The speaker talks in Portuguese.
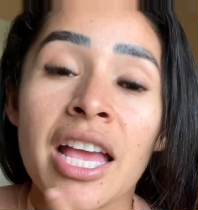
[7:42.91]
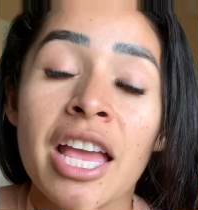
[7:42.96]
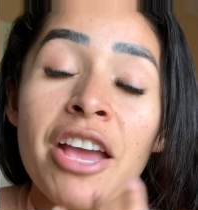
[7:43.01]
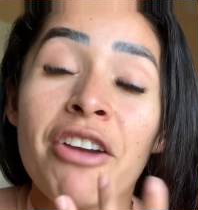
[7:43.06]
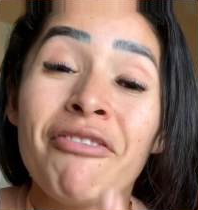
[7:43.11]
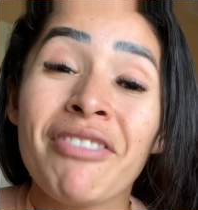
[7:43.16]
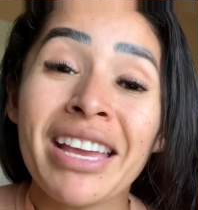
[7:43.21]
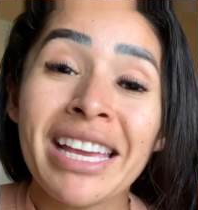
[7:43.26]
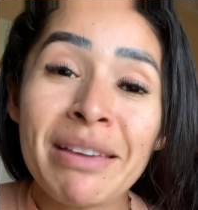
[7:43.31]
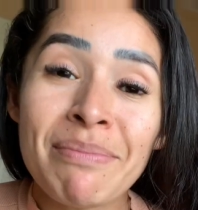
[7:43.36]
Eu
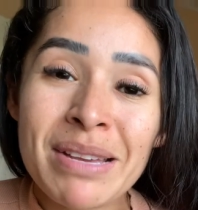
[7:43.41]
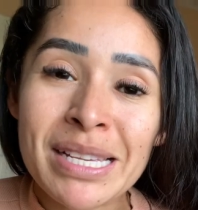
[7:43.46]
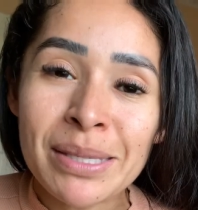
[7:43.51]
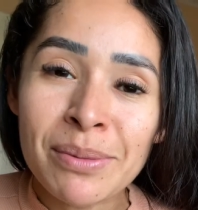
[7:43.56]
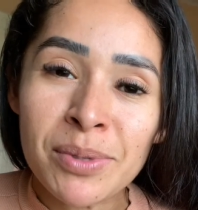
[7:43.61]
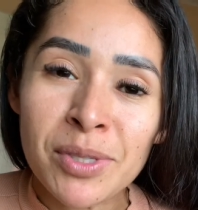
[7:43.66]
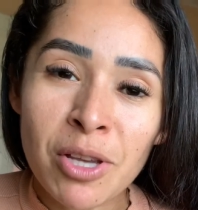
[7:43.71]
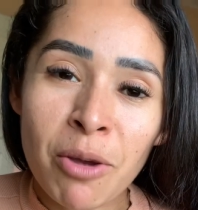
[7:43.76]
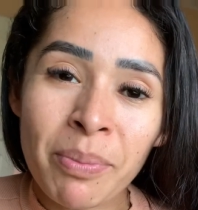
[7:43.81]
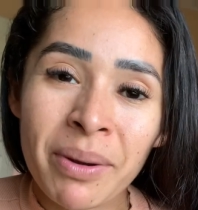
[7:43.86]
vim aqui mesmo
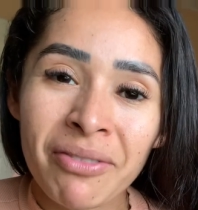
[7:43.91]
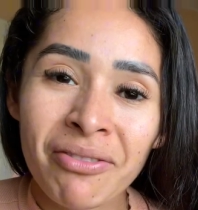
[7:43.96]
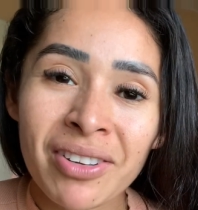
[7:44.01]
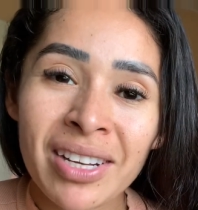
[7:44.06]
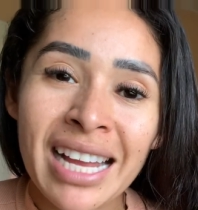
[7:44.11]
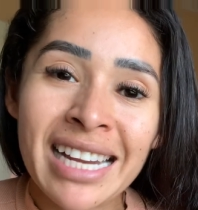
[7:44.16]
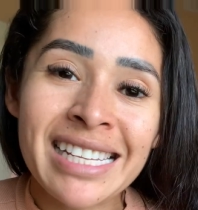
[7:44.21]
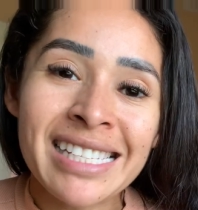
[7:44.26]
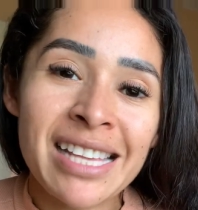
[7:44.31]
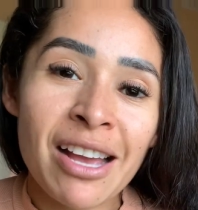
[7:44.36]
só para
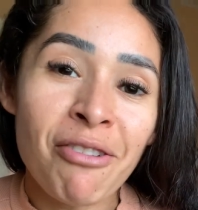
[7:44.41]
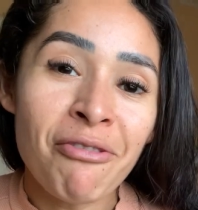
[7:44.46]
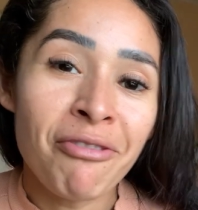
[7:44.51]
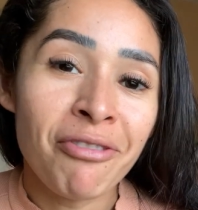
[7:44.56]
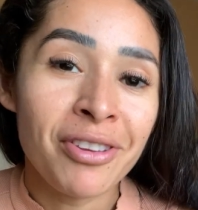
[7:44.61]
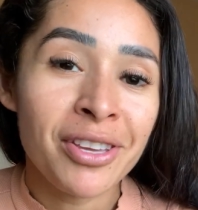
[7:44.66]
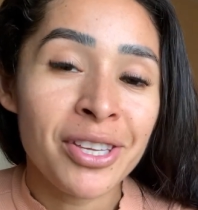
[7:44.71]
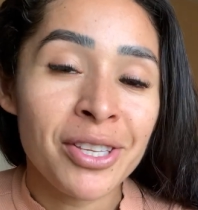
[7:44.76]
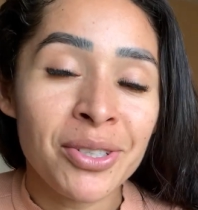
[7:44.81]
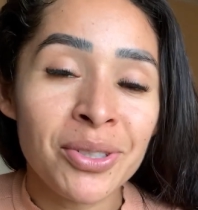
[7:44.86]
finalizar o
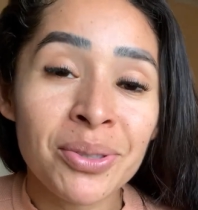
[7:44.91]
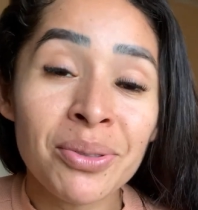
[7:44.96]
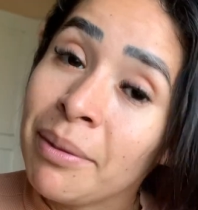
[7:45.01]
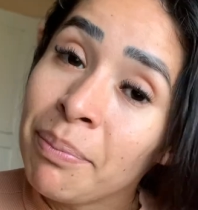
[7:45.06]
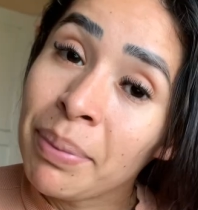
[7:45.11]
vídeo.